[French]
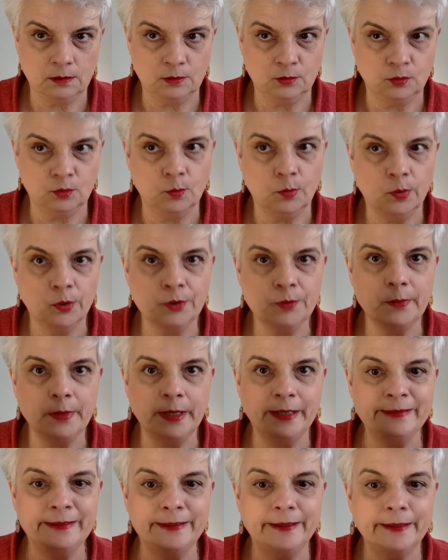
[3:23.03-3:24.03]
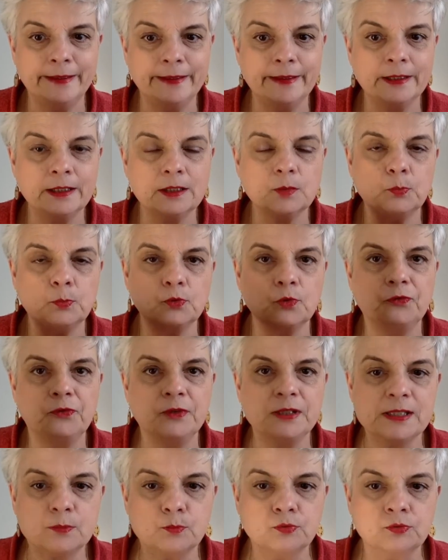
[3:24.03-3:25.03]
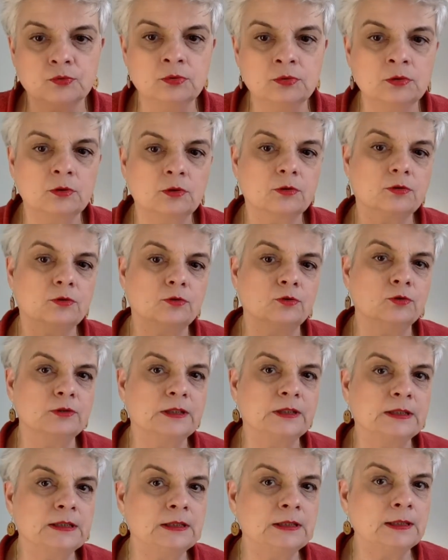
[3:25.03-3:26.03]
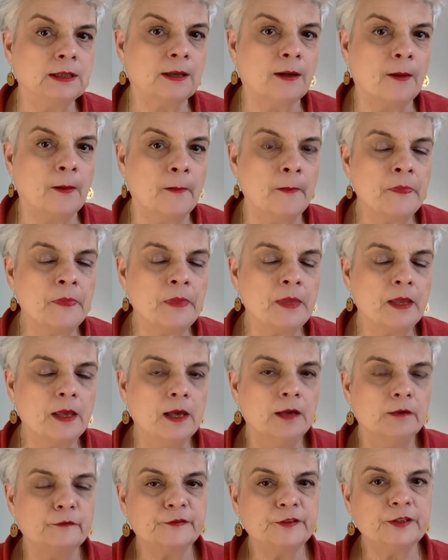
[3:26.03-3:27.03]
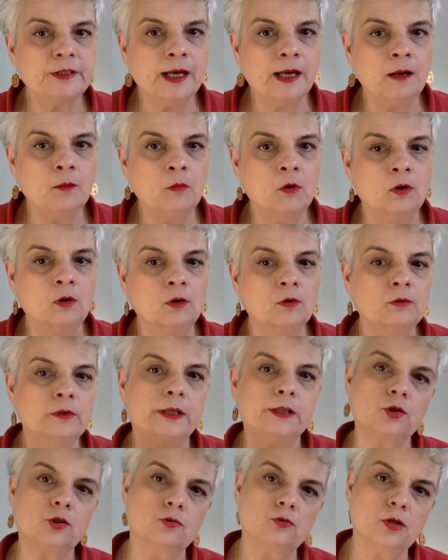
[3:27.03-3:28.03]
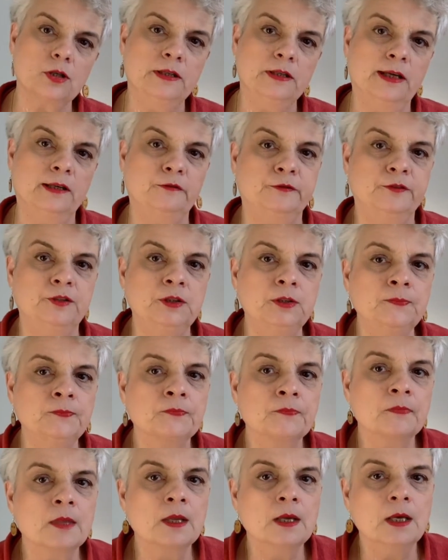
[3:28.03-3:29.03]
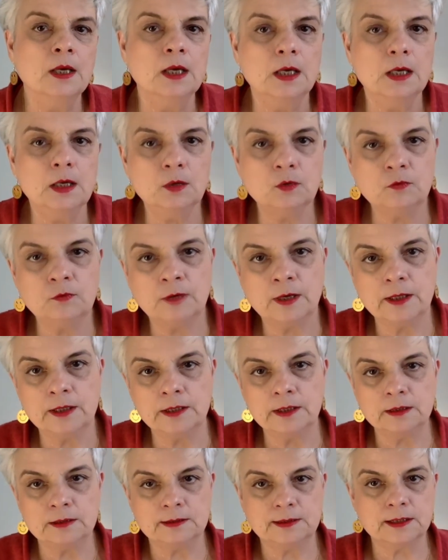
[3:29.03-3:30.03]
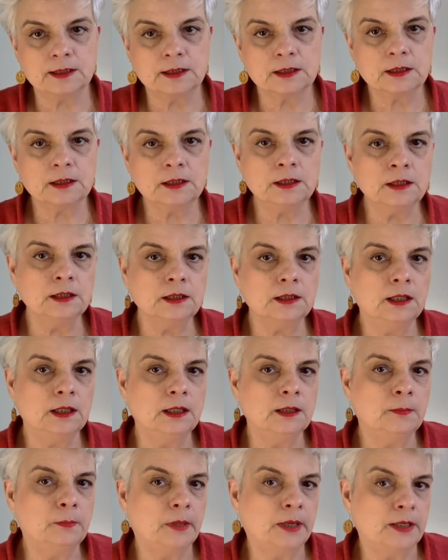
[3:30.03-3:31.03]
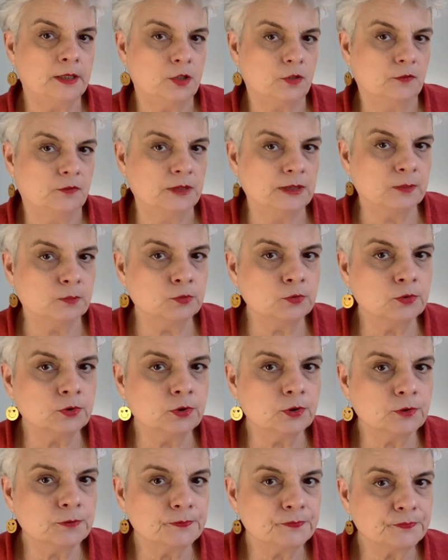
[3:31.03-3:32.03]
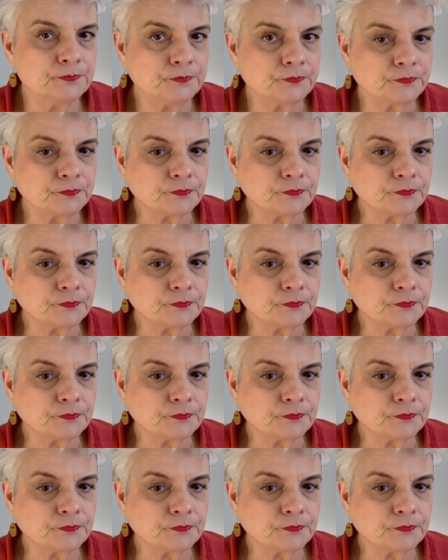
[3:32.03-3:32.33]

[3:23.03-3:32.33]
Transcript: euh, une bonne manière pour Facebook de dire finalement on a changé d'avis et on va réintégrer les pages Facebook